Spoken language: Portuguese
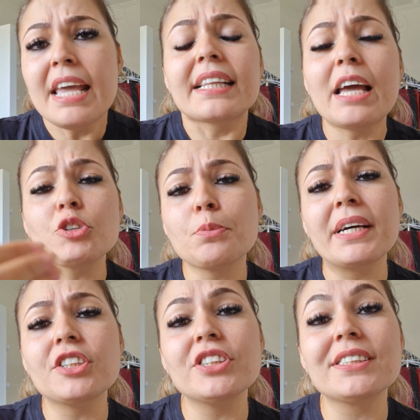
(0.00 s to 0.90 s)
Deus
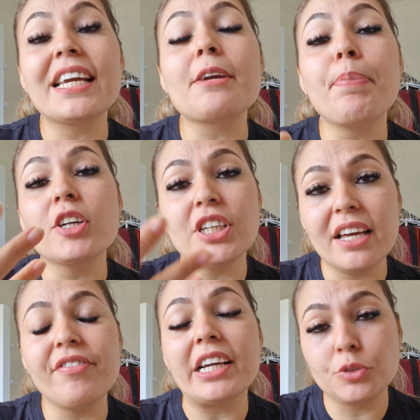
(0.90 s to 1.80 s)
manda dizer que pode
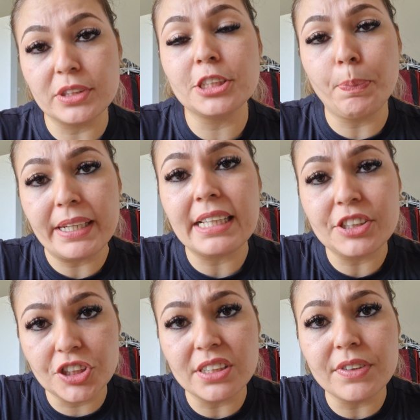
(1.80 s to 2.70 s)
elevar as tuas
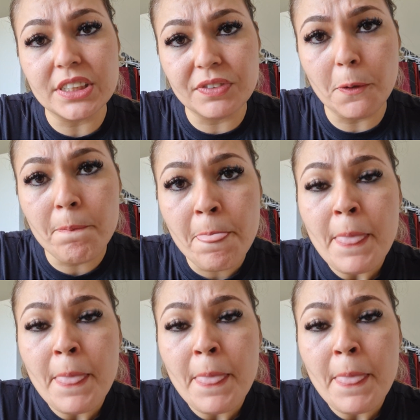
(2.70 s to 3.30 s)
expectativas, viu?